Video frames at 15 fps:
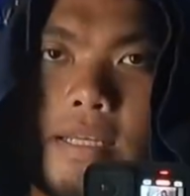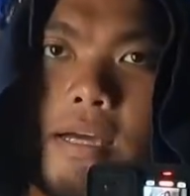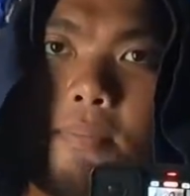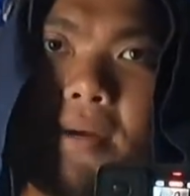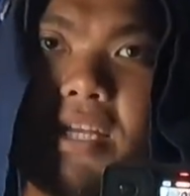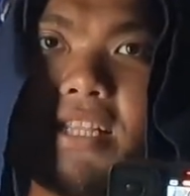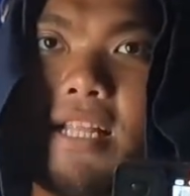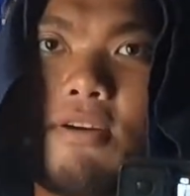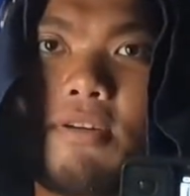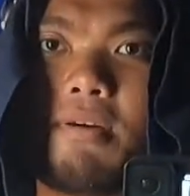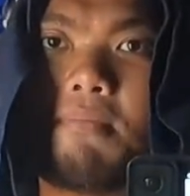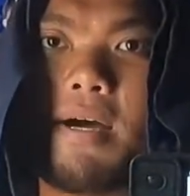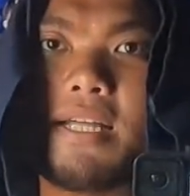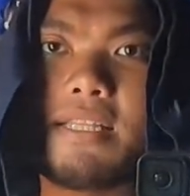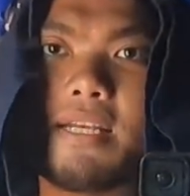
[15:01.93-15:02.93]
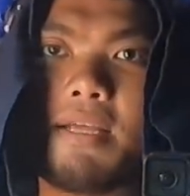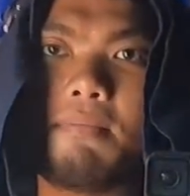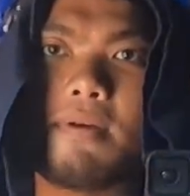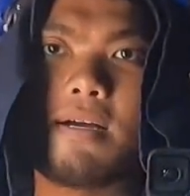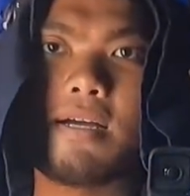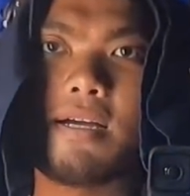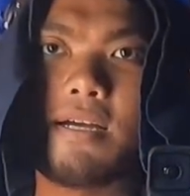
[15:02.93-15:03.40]
Nagpalit lang ako ng battery
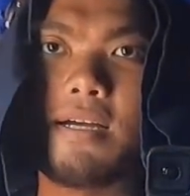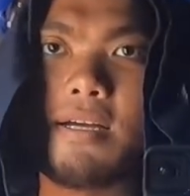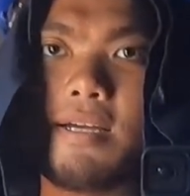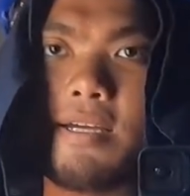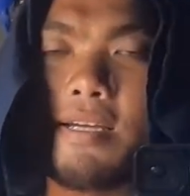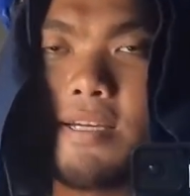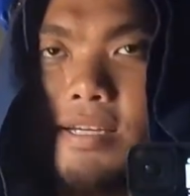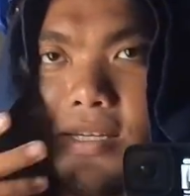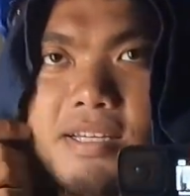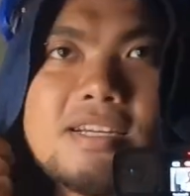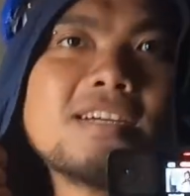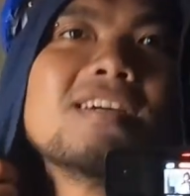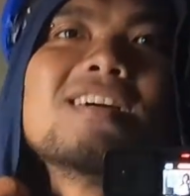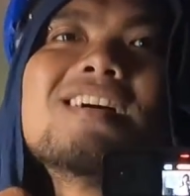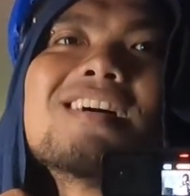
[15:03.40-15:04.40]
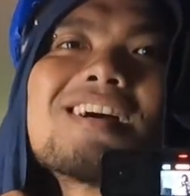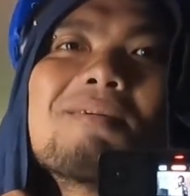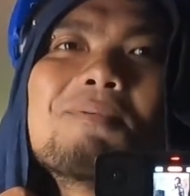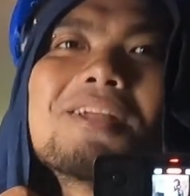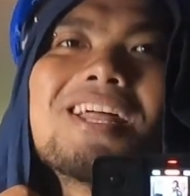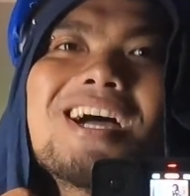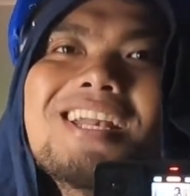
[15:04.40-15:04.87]
mga
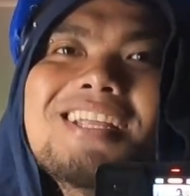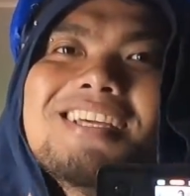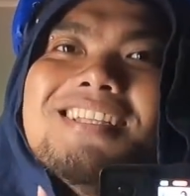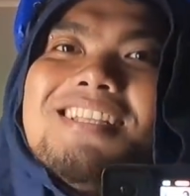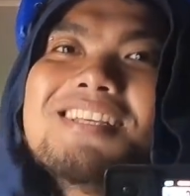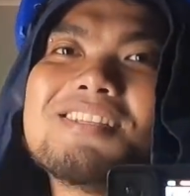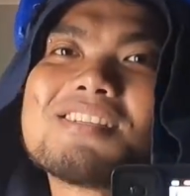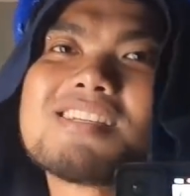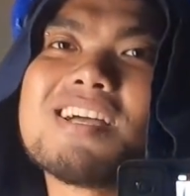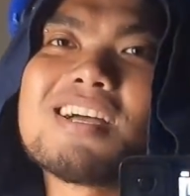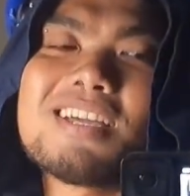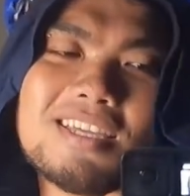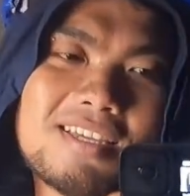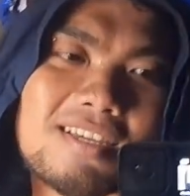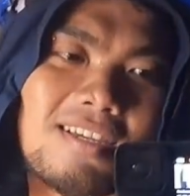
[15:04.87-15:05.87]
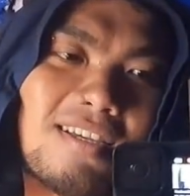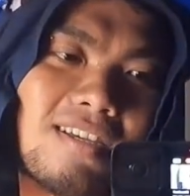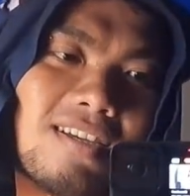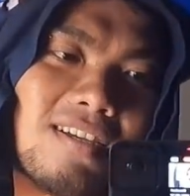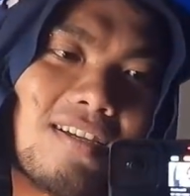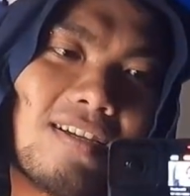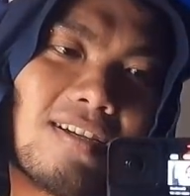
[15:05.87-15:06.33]
kapanalig dito sa aking
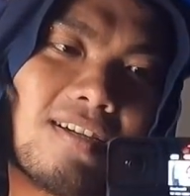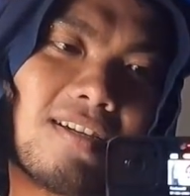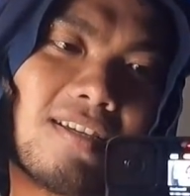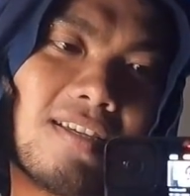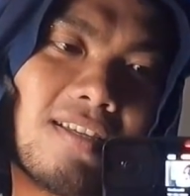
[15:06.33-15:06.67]
ah,